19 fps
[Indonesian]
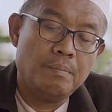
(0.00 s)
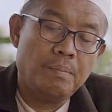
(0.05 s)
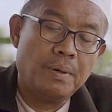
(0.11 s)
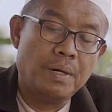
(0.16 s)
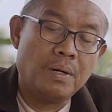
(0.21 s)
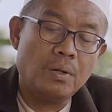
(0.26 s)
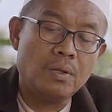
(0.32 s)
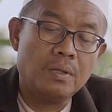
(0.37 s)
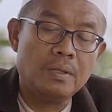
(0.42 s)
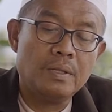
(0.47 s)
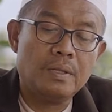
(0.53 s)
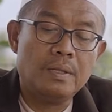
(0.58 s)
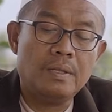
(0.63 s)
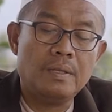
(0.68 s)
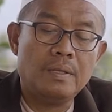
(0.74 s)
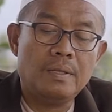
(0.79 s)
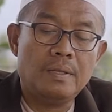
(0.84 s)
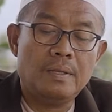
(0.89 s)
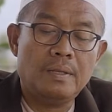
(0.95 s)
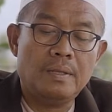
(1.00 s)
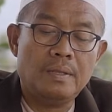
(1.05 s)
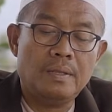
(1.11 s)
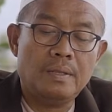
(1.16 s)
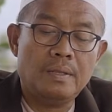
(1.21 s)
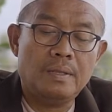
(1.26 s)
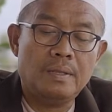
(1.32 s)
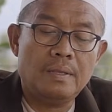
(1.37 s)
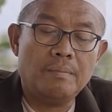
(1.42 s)
perut
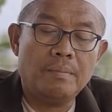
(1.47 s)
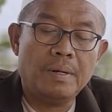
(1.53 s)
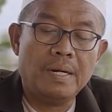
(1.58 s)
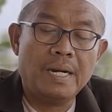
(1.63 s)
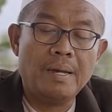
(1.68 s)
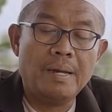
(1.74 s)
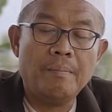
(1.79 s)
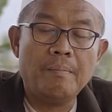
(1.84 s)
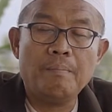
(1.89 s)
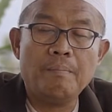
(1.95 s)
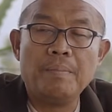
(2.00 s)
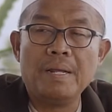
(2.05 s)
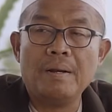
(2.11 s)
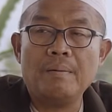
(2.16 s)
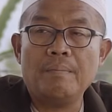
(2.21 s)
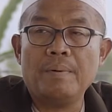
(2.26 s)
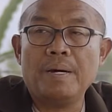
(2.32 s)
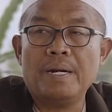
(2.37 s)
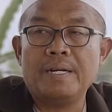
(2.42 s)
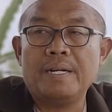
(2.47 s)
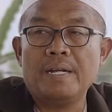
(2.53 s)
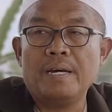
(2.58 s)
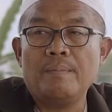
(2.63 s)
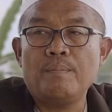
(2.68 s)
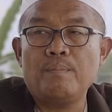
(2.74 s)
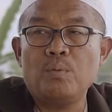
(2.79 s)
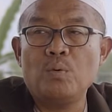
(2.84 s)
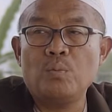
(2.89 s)
menempel
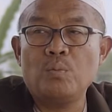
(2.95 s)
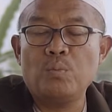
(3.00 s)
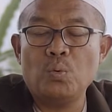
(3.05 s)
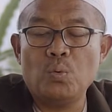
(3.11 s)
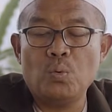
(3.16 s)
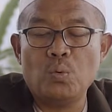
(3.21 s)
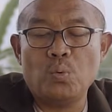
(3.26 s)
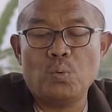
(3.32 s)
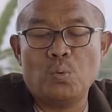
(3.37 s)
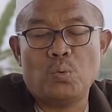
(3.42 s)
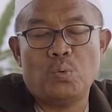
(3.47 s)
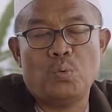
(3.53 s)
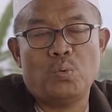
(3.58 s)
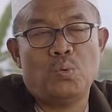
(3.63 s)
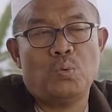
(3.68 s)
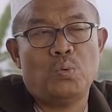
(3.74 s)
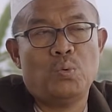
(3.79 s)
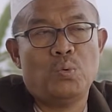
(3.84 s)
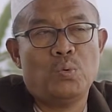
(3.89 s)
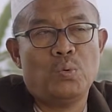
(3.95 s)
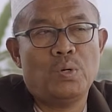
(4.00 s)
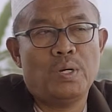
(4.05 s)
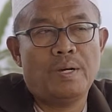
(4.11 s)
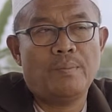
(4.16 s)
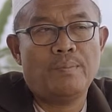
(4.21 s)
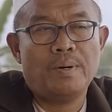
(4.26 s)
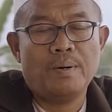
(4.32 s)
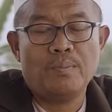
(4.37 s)
pada pupu
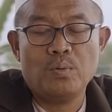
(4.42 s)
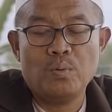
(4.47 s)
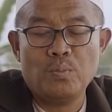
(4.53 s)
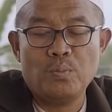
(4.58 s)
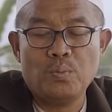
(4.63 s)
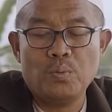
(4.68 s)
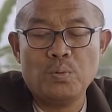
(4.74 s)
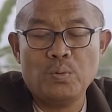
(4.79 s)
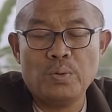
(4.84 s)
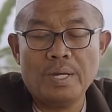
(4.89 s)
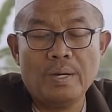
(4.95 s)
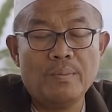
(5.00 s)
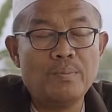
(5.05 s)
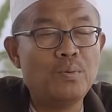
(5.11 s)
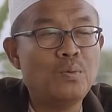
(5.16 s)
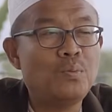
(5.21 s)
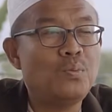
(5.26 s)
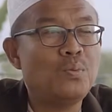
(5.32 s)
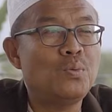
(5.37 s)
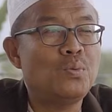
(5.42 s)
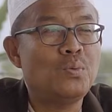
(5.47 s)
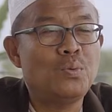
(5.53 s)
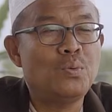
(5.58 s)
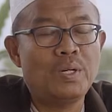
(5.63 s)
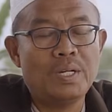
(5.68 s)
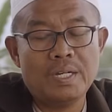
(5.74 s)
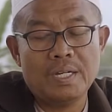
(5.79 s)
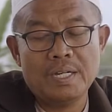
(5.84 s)
apa pupu ya
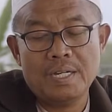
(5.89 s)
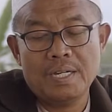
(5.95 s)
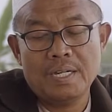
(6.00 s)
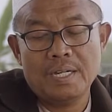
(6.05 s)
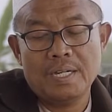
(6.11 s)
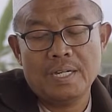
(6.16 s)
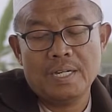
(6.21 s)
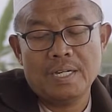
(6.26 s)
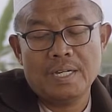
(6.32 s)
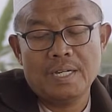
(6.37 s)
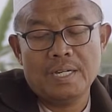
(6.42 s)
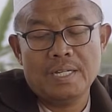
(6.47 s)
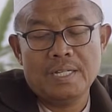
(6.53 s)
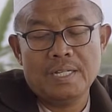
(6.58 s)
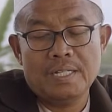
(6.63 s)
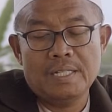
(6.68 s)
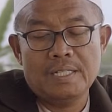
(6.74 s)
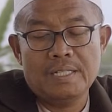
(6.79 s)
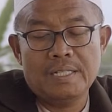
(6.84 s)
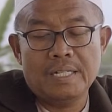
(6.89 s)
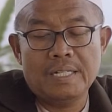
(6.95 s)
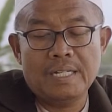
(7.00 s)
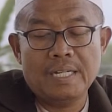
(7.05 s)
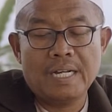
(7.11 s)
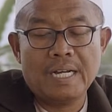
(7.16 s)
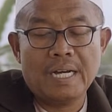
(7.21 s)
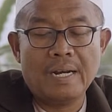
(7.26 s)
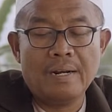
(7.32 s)
pupu ya
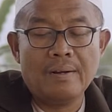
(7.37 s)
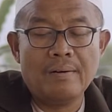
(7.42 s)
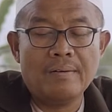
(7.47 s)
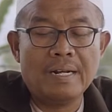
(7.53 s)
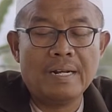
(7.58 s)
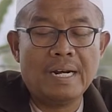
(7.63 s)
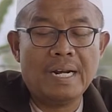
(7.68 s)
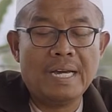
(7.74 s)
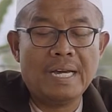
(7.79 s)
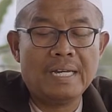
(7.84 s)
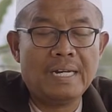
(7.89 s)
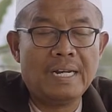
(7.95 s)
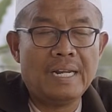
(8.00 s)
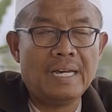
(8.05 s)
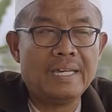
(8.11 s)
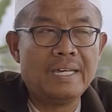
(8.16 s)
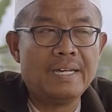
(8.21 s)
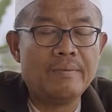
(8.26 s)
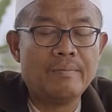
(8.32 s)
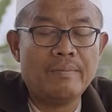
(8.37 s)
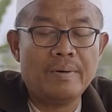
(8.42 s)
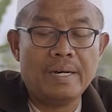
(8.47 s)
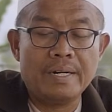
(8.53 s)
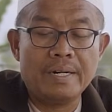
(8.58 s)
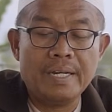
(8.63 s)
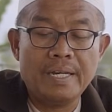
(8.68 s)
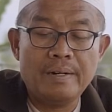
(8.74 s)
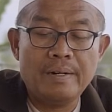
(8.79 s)
jadi kalau orang laki-laki
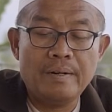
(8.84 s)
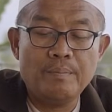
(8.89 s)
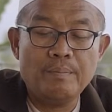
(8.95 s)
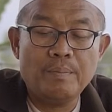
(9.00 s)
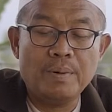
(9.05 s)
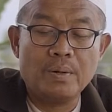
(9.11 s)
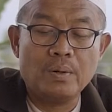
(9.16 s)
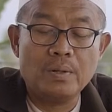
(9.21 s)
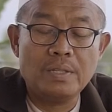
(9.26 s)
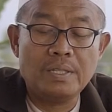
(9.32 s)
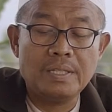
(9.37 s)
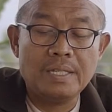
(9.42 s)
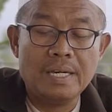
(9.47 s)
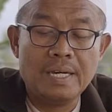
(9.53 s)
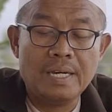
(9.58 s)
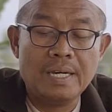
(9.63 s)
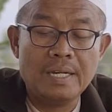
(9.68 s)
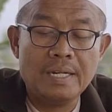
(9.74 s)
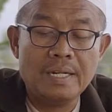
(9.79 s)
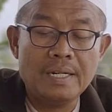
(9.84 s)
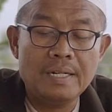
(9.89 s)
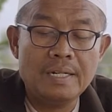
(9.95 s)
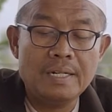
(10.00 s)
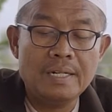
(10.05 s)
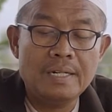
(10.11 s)
kemarin perutnya